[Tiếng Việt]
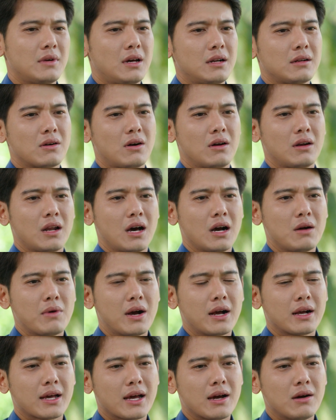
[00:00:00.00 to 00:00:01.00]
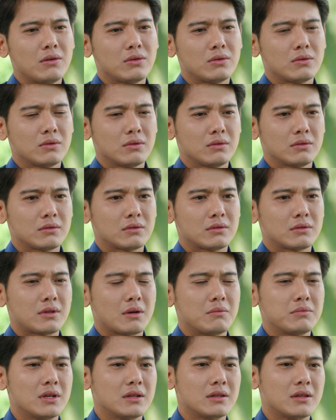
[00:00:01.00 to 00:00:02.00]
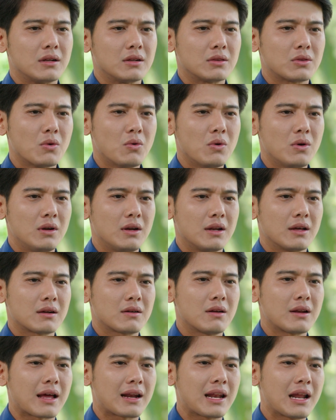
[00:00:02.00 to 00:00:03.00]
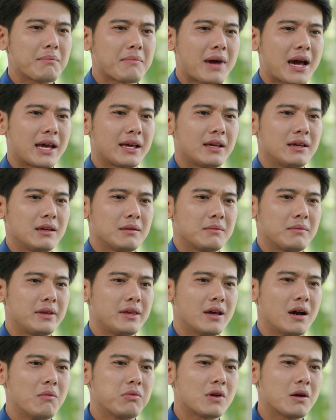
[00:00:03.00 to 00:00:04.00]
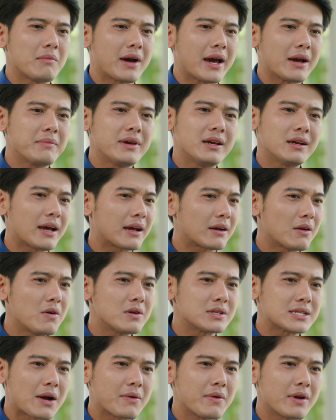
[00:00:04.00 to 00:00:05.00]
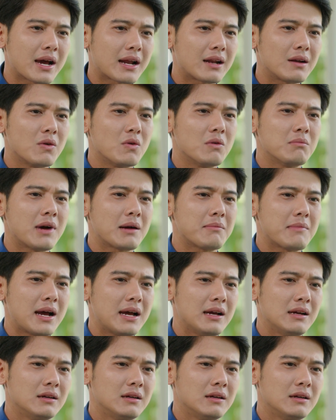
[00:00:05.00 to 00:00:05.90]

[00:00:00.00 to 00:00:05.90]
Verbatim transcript: Tại bên con lỡ quảng cáo là trong chương trình tour có lặt lá mai Bây giờ không có mai không biết ăn nói làm sao với khách luôn bác